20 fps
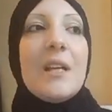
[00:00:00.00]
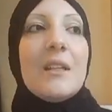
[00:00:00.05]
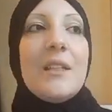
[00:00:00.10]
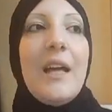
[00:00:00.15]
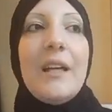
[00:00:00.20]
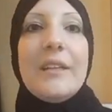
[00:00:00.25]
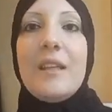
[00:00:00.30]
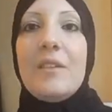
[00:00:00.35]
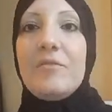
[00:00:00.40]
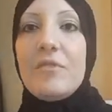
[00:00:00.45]

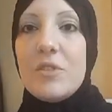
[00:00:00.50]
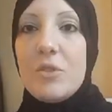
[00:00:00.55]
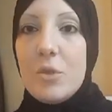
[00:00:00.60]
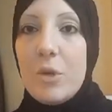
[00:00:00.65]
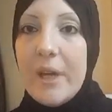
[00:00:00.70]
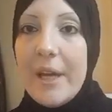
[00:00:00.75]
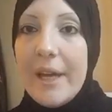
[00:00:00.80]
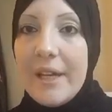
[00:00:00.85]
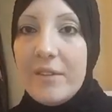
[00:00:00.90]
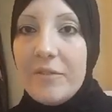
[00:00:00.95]
تحت
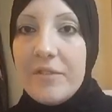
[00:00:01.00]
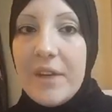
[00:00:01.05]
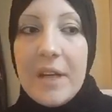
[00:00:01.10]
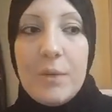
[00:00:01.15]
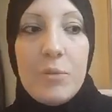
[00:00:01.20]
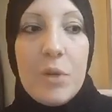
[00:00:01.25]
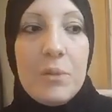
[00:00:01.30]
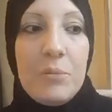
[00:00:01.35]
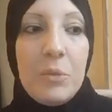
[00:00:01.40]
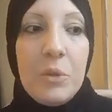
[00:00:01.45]
الفيديوهات
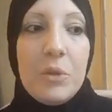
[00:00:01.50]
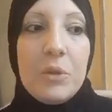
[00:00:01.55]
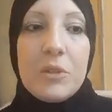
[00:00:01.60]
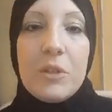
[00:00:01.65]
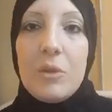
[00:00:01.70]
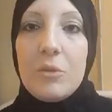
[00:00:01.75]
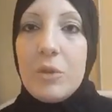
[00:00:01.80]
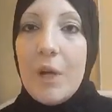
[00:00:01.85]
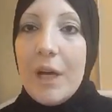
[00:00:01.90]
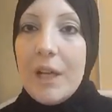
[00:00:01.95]
فالمهم قلت
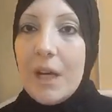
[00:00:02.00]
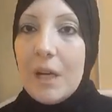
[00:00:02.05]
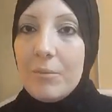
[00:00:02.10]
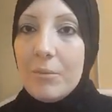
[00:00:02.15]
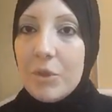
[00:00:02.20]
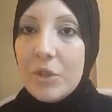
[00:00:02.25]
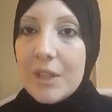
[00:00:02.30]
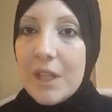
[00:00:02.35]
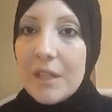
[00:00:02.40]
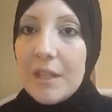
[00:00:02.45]
لكم على
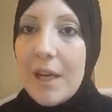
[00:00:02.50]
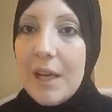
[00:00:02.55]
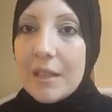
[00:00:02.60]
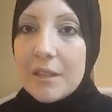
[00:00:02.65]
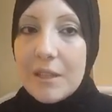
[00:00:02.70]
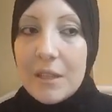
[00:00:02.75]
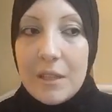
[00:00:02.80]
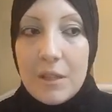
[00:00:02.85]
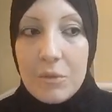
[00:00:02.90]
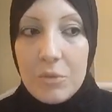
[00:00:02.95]
المنتدى
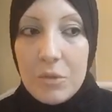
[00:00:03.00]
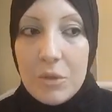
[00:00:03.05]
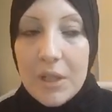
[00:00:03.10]
حطيت لكم